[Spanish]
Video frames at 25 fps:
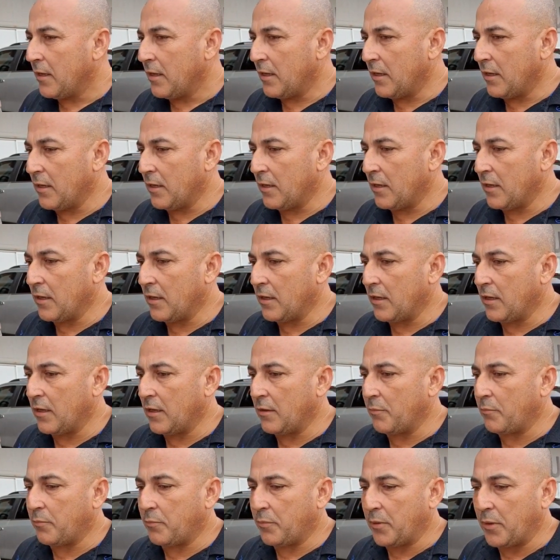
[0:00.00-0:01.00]

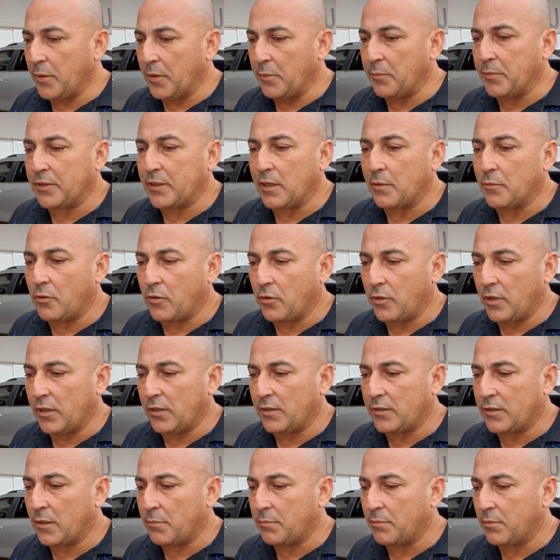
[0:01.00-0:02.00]
Eh, empezamos con
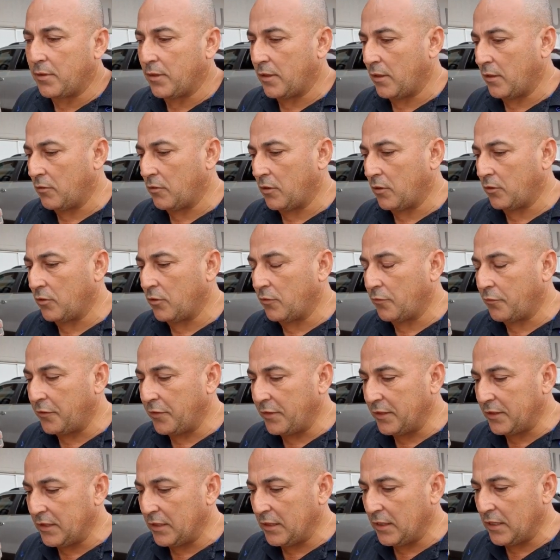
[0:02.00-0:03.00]
el CEP de Educación
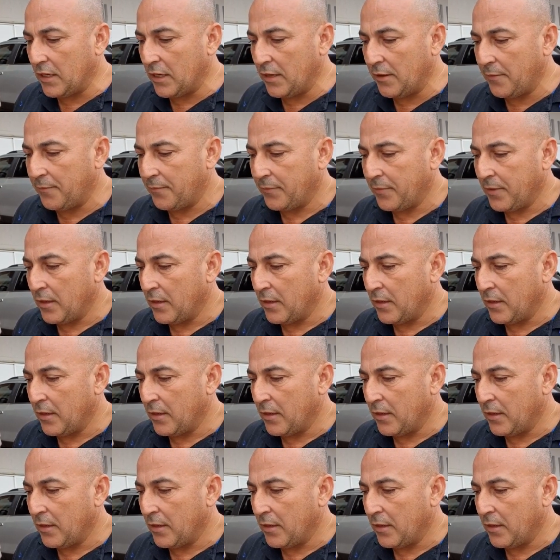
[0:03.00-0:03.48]
Física,